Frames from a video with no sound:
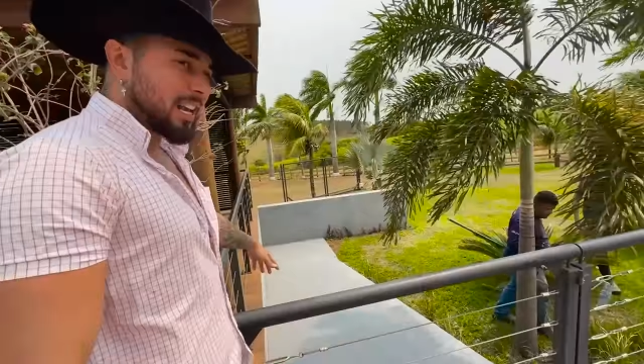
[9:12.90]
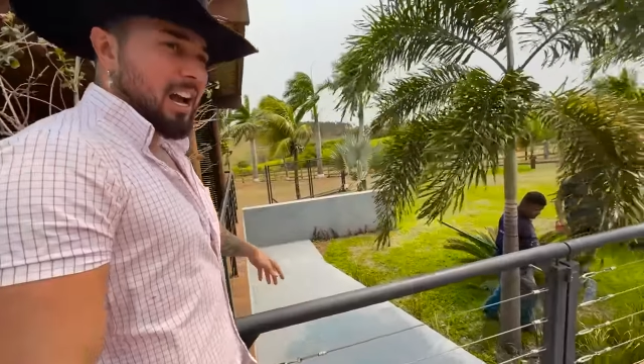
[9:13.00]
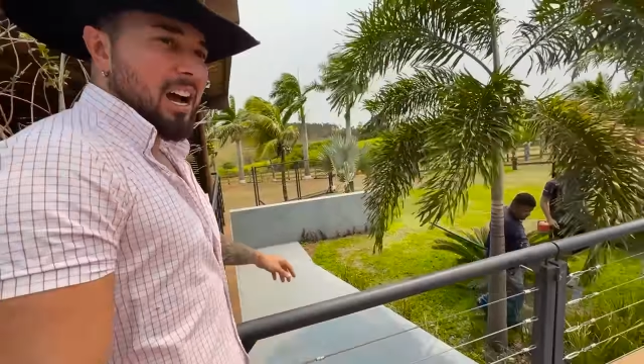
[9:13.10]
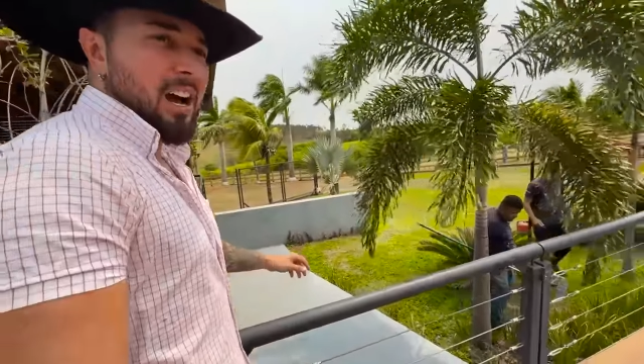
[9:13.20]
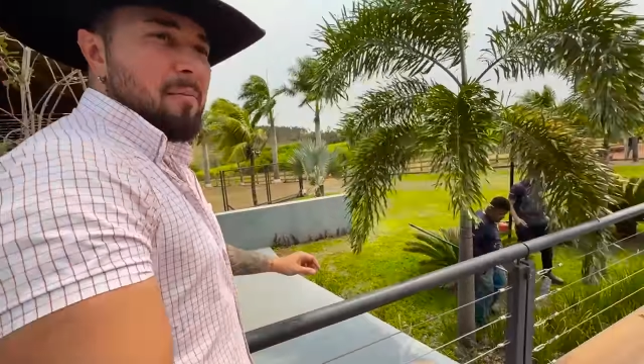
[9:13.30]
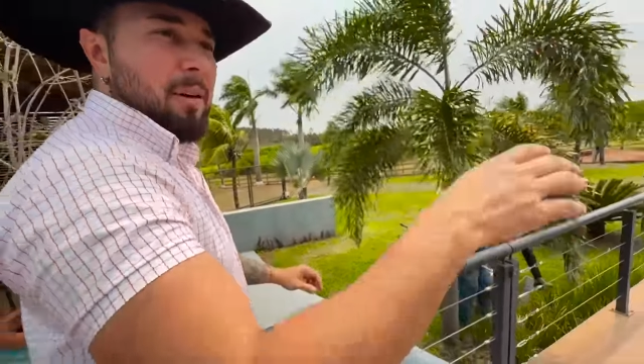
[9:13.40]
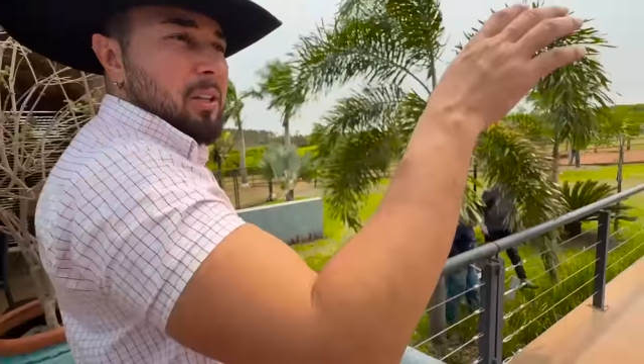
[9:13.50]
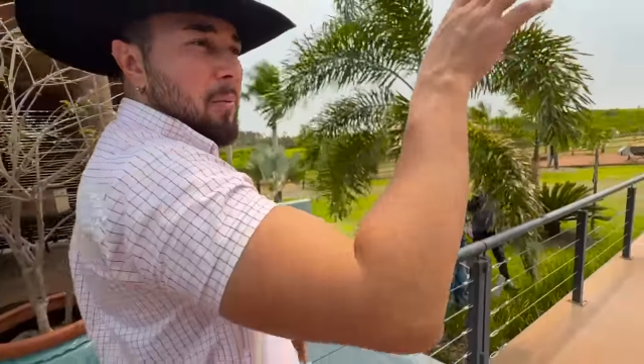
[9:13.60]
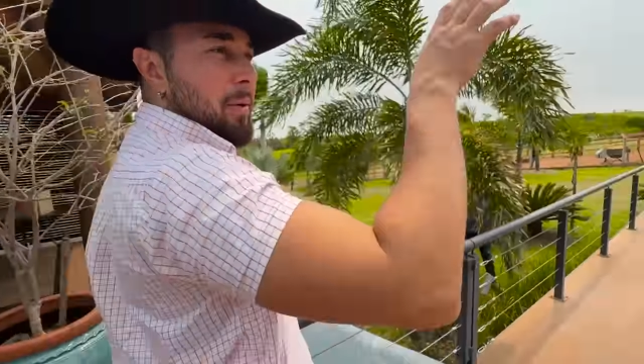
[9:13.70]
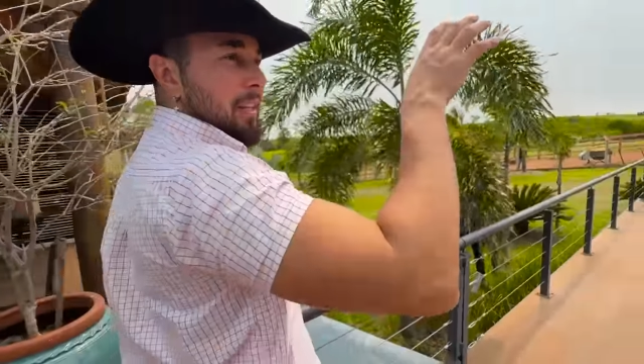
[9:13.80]
essa rampa,
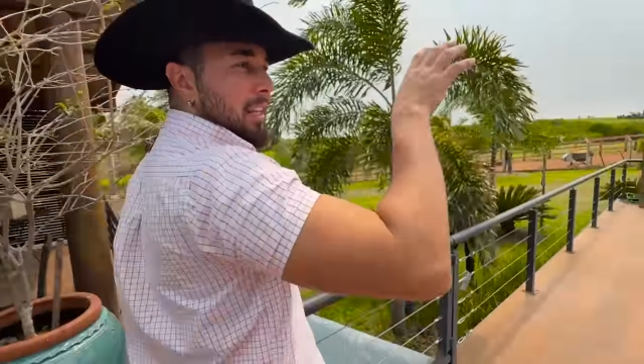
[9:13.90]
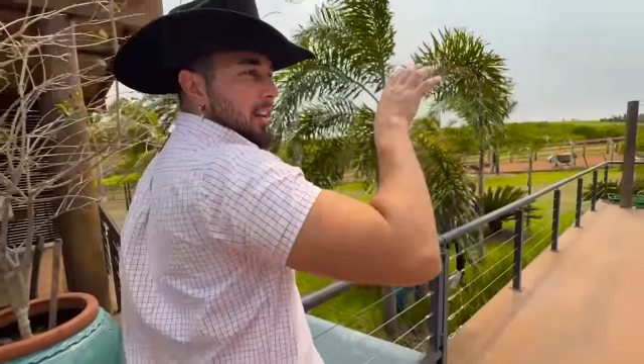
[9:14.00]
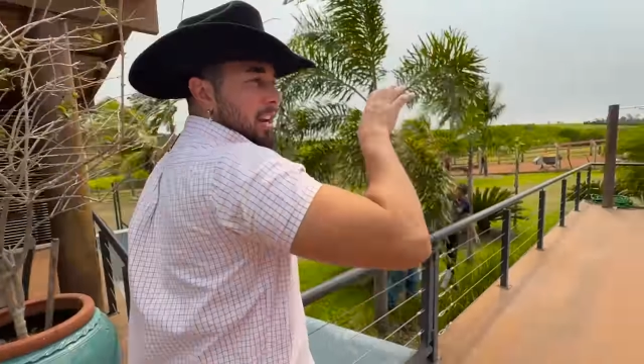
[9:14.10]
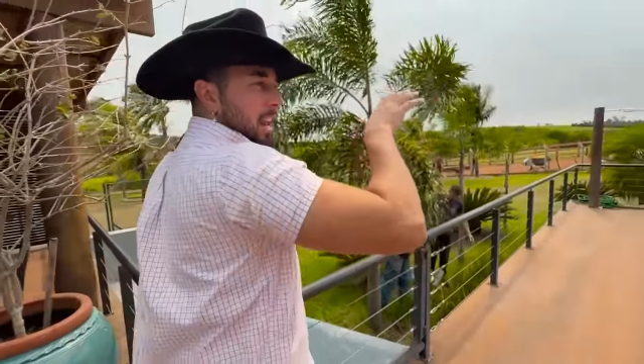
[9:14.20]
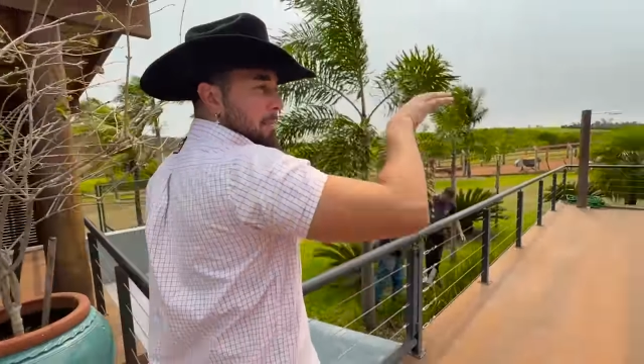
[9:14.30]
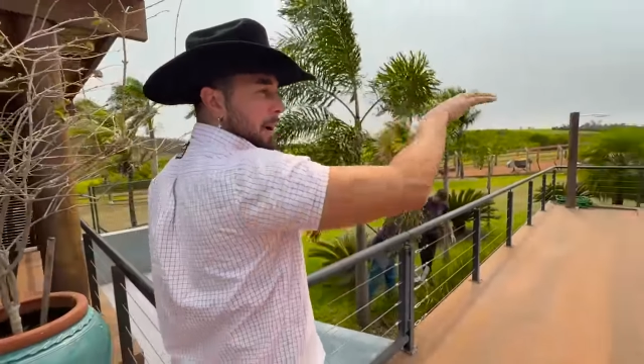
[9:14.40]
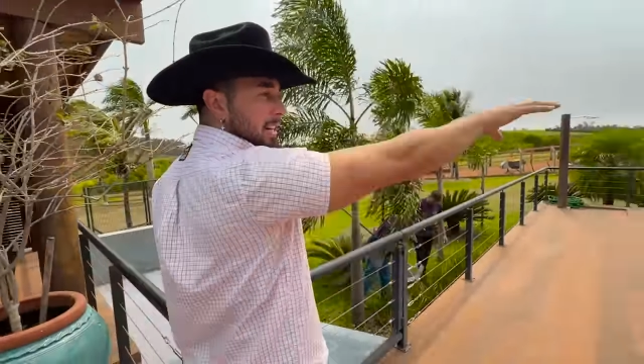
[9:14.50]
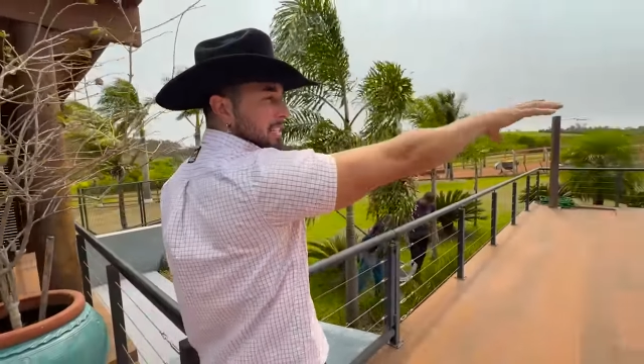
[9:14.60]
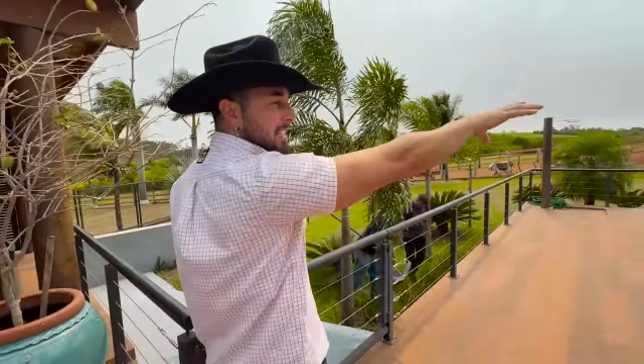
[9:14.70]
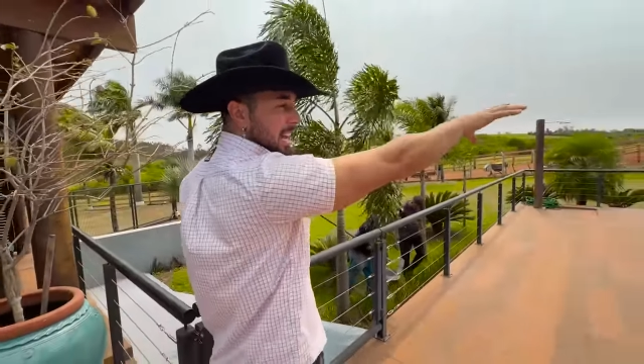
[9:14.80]
estão pintando ali a
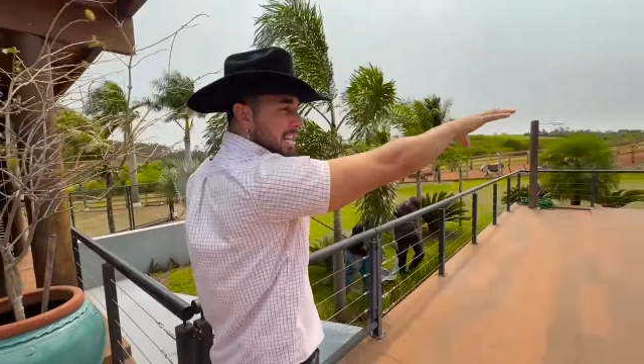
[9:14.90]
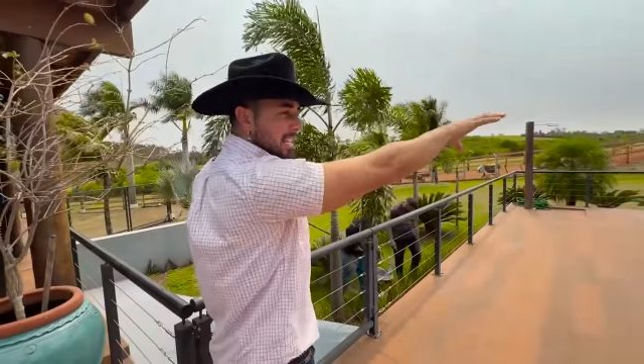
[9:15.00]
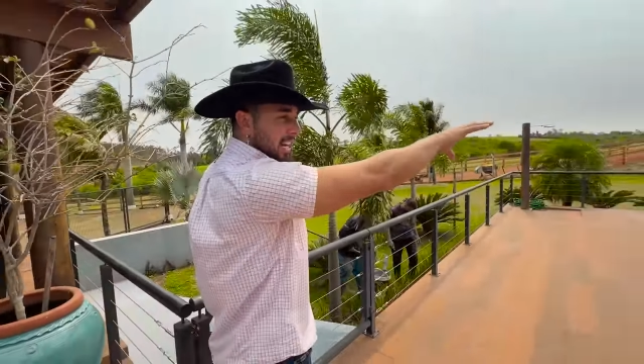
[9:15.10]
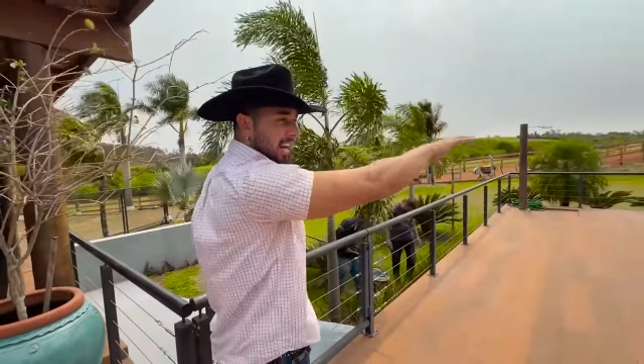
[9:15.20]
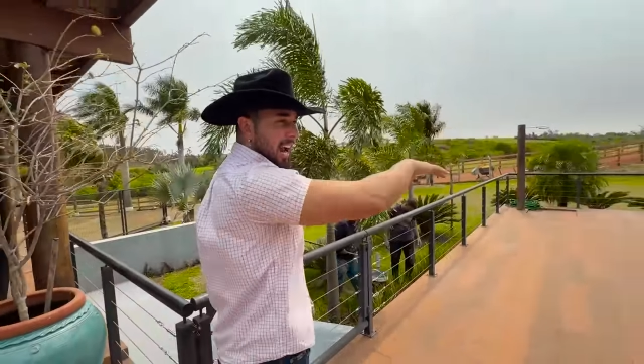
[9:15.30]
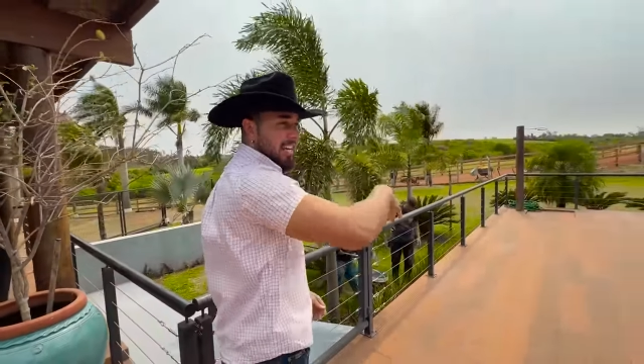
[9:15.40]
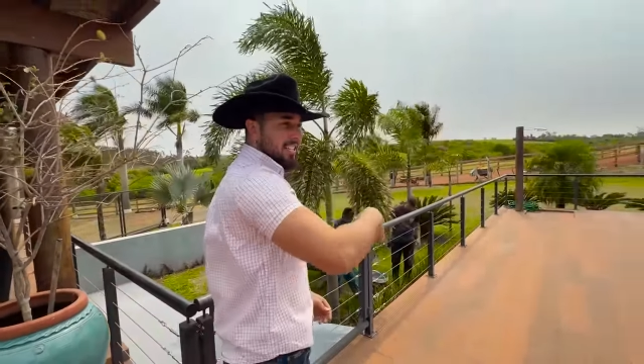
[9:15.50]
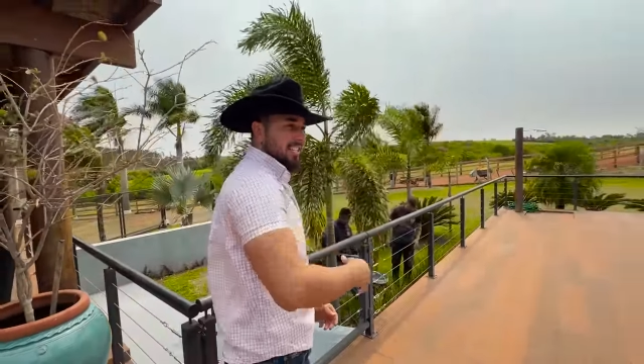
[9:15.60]
parte de trás da casa.